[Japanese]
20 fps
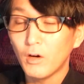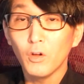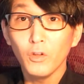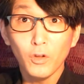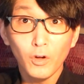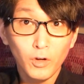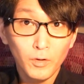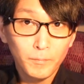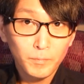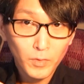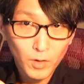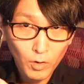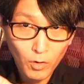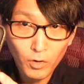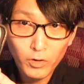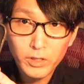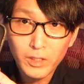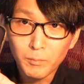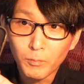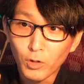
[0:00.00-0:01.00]
この
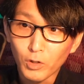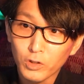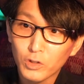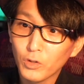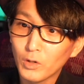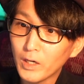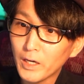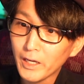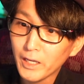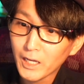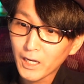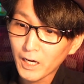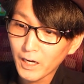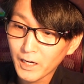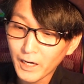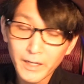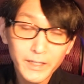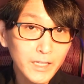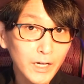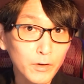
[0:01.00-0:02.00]
本にも紹介が
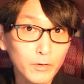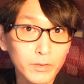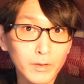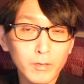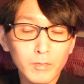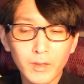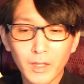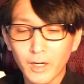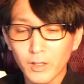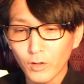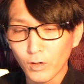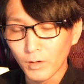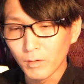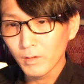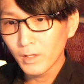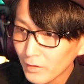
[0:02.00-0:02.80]
書いてあるんですけれど、